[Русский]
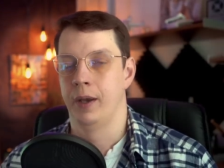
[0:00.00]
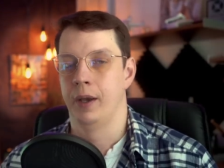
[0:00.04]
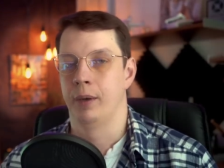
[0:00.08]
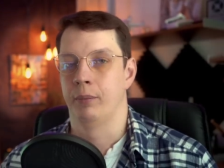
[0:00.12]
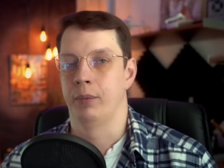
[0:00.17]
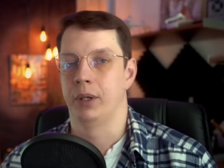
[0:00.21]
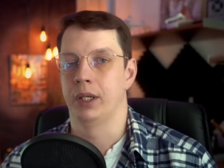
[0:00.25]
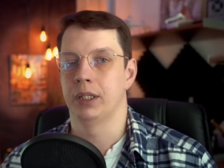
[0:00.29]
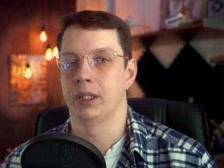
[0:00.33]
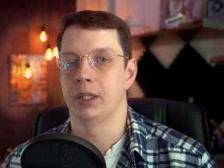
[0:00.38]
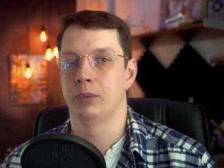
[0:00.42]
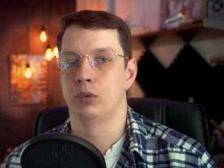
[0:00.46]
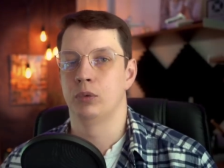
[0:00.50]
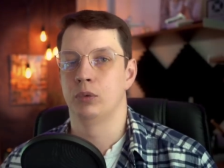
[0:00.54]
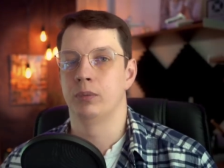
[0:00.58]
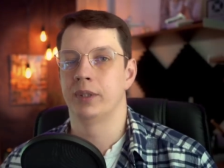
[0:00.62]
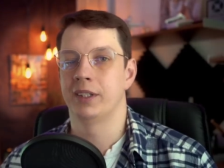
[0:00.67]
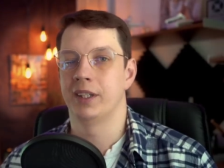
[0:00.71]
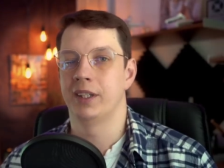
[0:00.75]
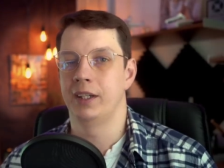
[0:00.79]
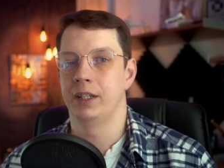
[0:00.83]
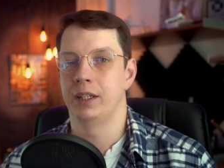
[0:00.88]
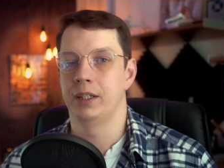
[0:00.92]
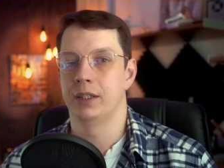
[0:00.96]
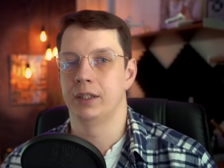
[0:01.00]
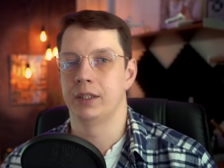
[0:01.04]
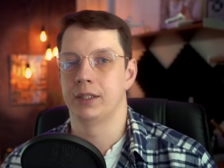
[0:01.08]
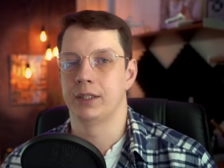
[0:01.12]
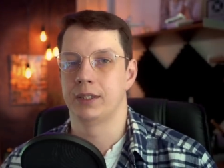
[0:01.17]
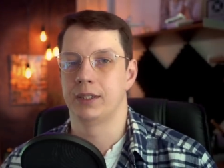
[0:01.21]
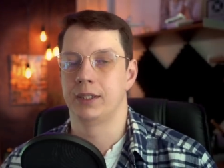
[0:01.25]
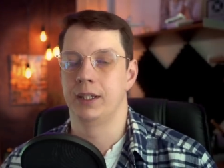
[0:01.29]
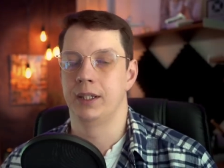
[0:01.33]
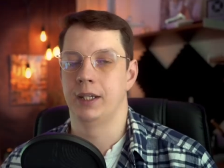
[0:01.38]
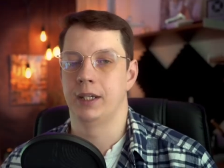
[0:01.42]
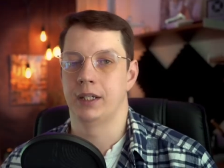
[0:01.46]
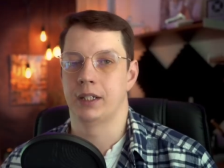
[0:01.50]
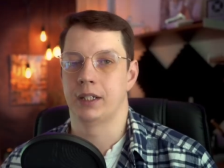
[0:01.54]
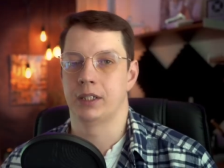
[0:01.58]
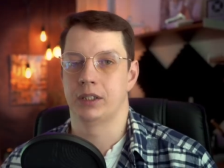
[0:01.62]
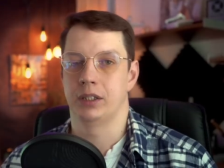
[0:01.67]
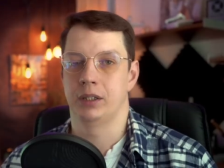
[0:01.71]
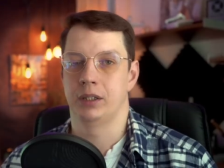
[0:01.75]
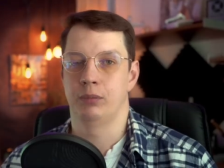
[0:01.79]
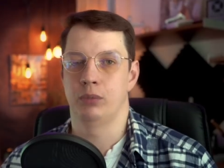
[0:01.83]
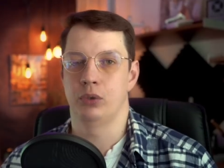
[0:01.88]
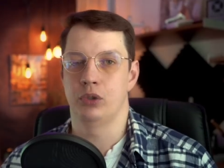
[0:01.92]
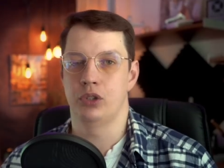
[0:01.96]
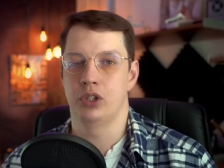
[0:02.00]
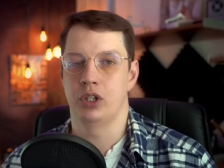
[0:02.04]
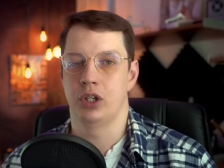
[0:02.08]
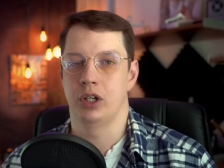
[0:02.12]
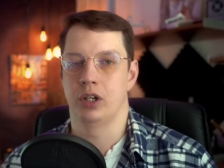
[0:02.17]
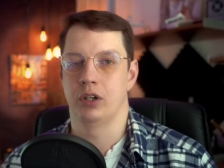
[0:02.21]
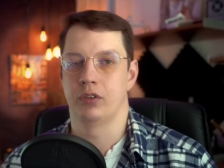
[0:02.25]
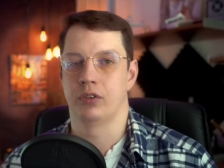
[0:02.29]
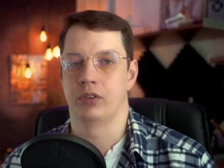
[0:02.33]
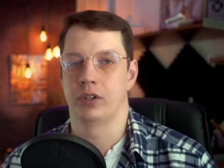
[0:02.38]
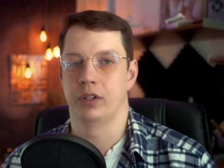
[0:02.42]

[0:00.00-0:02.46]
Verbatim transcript: Поэтому монолитность для разработчиков,